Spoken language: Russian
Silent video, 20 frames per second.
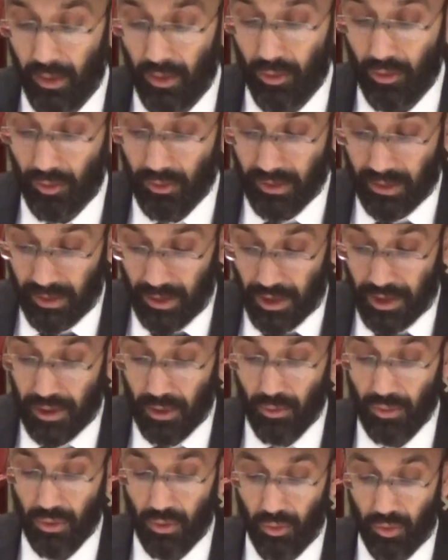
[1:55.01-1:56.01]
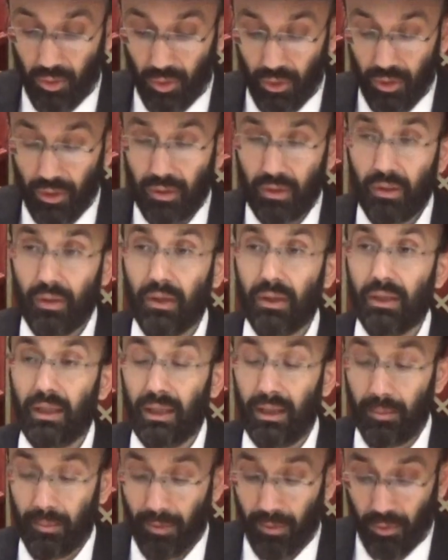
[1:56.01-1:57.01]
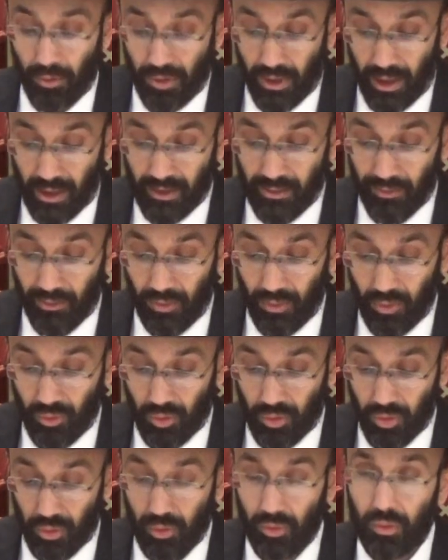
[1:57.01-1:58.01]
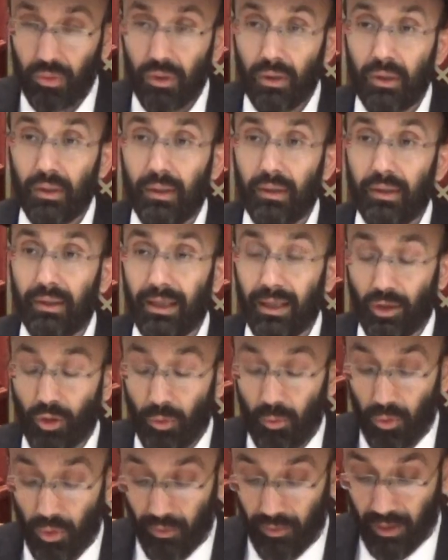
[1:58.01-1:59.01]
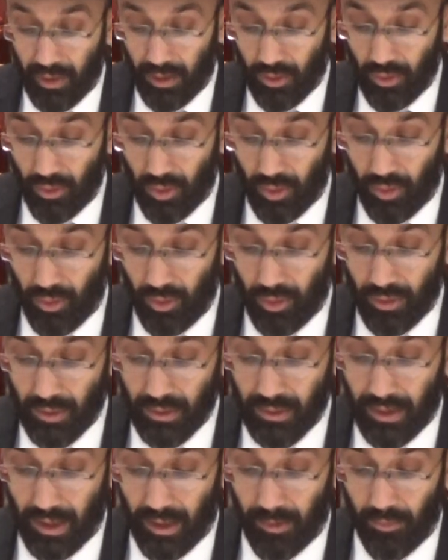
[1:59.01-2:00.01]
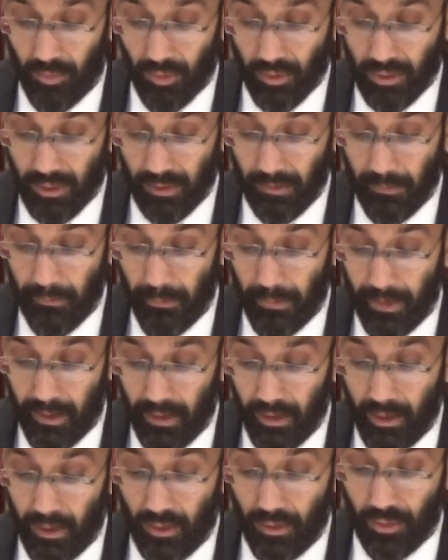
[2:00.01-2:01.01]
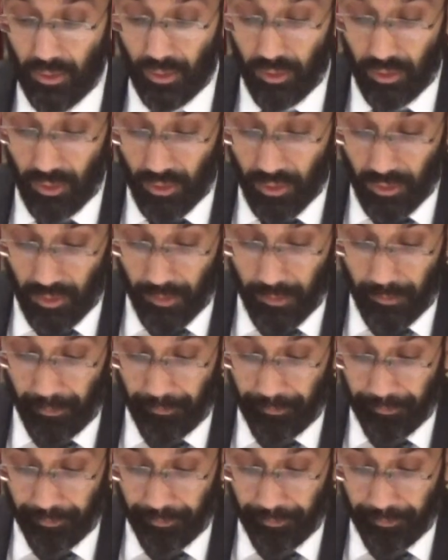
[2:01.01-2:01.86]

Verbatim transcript: То есть, когда человек уже уходит и получает свою душу на том уровне, который он заработал, то